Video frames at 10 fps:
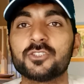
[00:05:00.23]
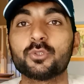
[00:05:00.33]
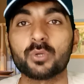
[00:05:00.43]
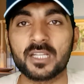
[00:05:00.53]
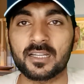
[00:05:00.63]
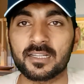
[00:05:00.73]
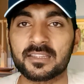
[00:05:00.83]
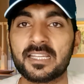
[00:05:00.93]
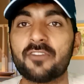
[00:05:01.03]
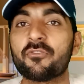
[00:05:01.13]
हैं चोरियाँ
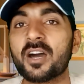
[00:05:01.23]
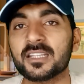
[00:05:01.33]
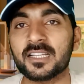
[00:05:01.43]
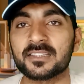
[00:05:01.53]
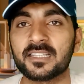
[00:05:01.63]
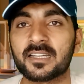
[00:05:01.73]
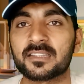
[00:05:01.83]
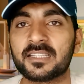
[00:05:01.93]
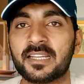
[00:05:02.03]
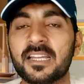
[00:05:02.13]
करते हैं वारदातें
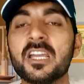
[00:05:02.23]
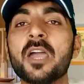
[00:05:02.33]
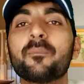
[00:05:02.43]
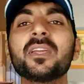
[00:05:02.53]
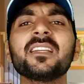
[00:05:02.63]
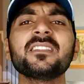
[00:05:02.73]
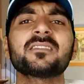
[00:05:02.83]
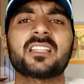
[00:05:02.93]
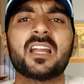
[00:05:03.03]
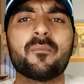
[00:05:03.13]
करते हैं फिर
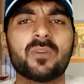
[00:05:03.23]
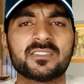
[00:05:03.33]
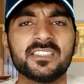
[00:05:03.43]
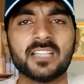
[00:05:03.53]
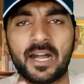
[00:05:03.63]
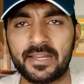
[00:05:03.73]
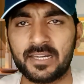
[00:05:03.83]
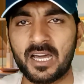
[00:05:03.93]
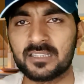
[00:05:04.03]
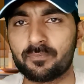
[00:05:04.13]
इस तरह मजीद
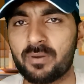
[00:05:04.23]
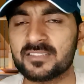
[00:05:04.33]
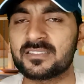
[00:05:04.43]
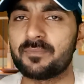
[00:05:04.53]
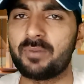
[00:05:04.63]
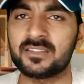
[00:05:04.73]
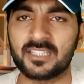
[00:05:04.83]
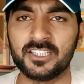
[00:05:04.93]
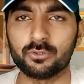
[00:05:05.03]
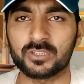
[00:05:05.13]
हालात बद से
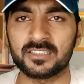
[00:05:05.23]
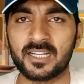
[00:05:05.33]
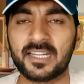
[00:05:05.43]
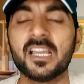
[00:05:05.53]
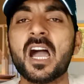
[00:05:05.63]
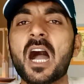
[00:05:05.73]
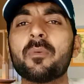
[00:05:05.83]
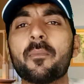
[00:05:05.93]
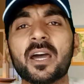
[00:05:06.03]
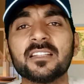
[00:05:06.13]
बदतरीन होते जा रहे हैं
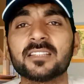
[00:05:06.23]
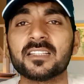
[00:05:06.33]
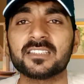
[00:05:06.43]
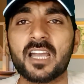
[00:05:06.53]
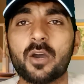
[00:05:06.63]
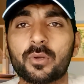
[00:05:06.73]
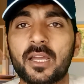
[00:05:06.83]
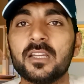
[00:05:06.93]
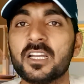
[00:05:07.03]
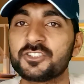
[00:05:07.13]
अब हमारे साथ क्या हो
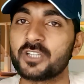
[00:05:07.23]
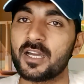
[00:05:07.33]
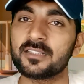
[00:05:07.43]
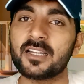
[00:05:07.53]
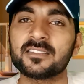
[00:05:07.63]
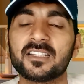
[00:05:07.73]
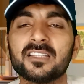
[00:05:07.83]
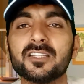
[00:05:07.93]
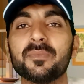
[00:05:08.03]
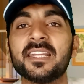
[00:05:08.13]
रहा है चार हज़ार से
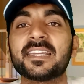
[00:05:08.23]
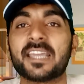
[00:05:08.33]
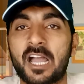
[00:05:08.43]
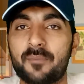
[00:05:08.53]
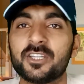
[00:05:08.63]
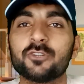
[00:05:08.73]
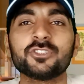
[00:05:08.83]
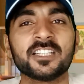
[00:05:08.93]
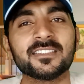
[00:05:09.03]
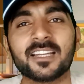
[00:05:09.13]
गंदम लेके ही
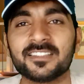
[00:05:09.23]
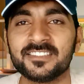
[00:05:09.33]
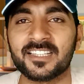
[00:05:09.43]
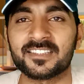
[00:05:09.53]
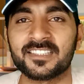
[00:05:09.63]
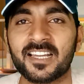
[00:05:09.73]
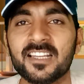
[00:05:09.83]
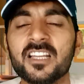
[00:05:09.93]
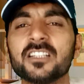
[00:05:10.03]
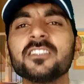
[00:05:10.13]
कोई छः हज़ार दी जाती है
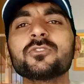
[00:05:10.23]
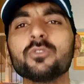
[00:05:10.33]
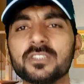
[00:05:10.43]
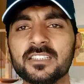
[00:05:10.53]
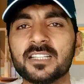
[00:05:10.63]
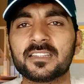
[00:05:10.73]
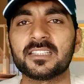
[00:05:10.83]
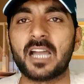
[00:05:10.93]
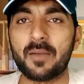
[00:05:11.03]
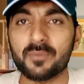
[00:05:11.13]
किसको दी
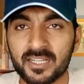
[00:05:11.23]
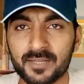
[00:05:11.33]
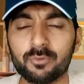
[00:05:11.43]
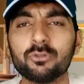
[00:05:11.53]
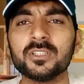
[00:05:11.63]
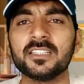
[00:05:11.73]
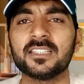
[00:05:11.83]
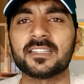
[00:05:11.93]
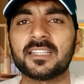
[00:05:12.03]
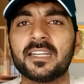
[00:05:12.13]
जाती है हम गरीबों को ही दी
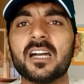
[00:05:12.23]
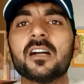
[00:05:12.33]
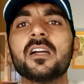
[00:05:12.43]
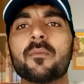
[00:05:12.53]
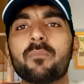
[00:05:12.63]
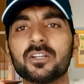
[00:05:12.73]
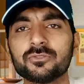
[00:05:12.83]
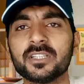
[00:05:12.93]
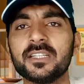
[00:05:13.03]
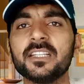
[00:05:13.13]
जाती है ना
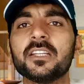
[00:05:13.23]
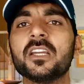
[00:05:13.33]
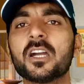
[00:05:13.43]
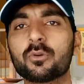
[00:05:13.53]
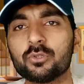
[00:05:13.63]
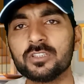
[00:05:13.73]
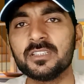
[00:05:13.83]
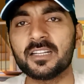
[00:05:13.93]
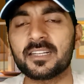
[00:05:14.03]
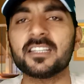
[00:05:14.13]
बड़ों से ली खुद
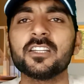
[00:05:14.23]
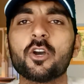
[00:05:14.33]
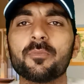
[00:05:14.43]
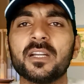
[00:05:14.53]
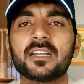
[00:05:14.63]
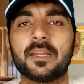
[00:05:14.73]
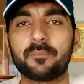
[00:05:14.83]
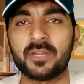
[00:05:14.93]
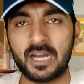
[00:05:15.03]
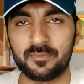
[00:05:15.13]
रखी गवर्नमेंट
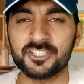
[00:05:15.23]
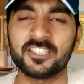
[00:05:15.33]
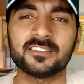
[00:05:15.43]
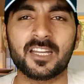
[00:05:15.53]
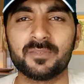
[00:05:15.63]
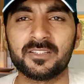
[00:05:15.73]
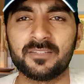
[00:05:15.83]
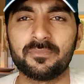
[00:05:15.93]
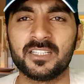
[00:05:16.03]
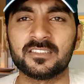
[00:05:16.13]
ने फिर हम ही छः हज़ार में
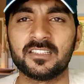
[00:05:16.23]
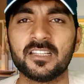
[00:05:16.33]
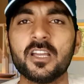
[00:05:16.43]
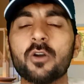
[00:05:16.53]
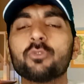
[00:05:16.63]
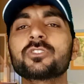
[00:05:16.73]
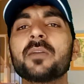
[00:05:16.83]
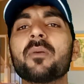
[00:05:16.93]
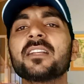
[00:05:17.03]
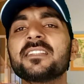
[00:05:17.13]
बेच दी
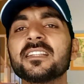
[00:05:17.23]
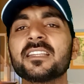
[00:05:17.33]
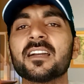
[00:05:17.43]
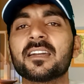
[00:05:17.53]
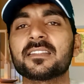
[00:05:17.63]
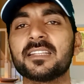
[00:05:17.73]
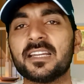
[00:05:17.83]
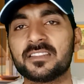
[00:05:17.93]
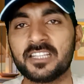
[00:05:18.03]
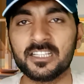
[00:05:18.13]
उसके बाद ये क्या करते
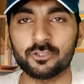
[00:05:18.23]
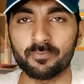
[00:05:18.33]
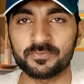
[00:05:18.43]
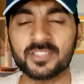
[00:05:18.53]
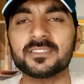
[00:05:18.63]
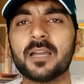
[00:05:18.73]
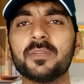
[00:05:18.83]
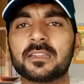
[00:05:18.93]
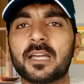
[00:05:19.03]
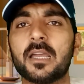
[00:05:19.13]
हैं तेल जो सस्ता
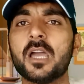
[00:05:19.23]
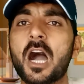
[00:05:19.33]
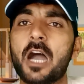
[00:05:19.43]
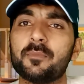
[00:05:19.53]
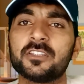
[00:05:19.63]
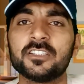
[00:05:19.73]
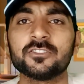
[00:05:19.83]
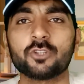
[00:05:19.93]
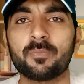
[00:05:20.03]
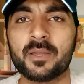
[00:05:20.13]
मिलता है हमें
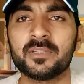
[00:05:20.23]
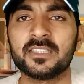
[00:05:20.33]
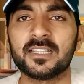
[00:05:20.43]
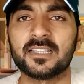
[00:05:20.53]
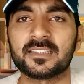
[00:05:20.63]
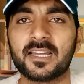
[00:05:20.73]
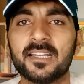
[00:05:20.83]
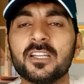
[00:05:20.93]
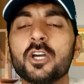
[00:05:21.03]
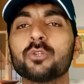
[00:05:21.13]
तीन सौ रुपये में दिया जाता
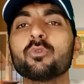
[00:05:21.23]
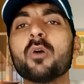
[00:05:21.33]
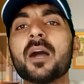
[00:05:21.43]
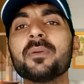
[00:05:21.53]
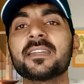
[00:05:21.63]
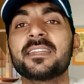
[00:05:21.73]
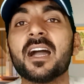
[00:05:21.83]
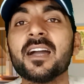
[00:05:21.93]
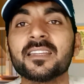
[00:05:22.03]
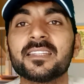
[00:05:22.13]
है तो अब
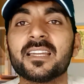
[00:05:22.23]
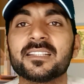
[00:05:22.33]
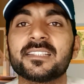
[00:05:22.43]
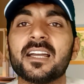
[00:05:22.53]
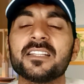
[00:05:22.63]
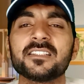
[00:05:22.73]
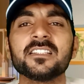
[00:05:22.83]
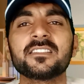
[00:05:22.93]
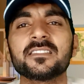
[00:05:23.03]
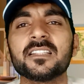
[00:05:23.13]
क्या किया जाए
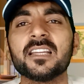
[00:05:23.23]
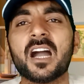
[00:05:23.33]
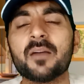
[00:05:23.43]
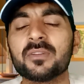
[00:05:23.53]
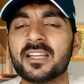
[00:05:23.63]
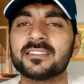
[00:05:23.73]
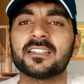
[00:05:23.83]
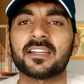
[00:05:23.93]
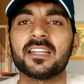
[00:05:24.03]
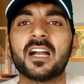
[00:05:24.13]
ये चीज़ें अब
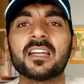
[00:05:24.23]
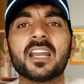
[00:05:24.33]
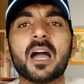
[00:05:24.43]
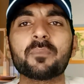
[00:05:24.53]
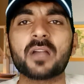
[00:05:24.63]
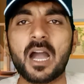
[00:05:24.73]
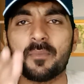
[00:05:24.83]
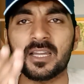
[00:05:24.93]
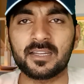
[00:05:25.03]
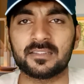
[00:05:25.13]
कैसे करें अगर आप
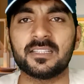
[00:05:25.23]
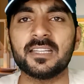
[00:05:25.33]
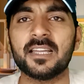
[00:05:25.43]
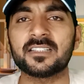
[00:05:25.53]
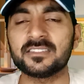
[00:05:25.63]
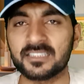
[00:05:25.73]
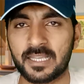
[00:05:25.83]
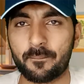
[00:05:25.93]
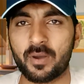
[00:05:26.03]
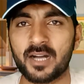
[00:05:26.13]
काम करते हैं किसी
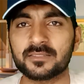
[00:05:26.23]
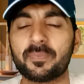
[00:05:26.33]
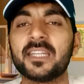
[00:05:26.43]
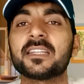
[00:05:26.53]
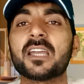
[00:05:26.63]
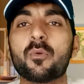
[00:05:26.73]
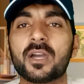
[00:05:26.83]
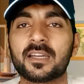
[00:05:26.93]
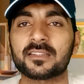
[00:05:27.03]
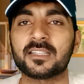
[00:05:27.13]
के पास पहले क्या
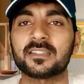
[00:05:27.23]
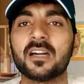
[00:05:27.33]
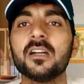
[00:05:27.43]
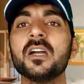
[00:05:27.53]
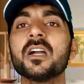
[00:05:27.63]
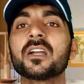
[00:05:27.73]
हुआ करता था